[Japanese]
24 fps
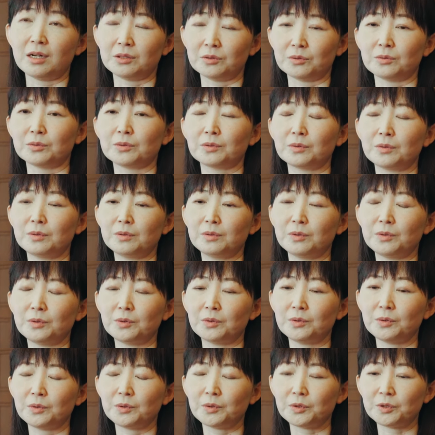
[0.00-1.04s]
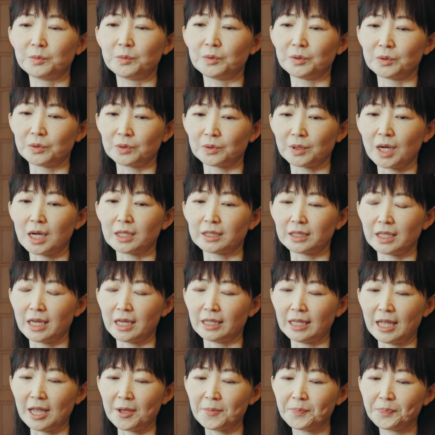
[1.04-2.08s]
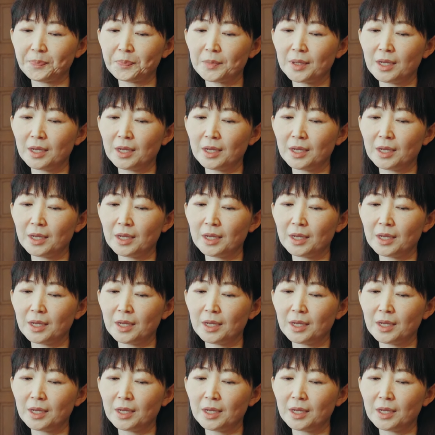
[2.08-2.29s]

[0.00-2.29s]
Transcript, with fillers: あの、業務の関係で、